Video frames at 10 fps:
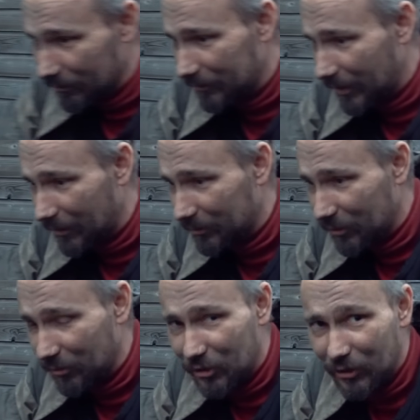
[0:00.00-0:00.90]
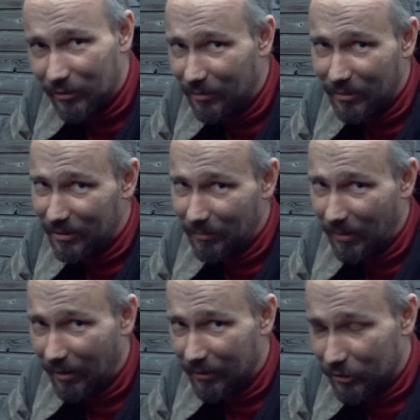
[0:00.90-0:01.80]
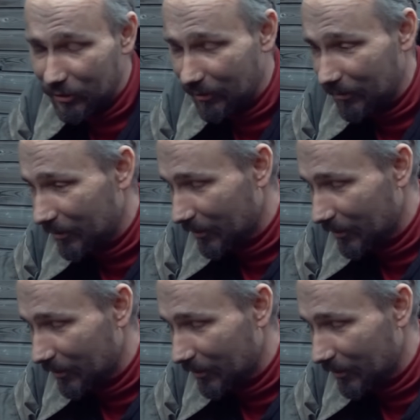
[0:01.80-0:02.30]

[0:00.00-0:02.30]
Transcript: в данном случае это не принципиально, я считаю.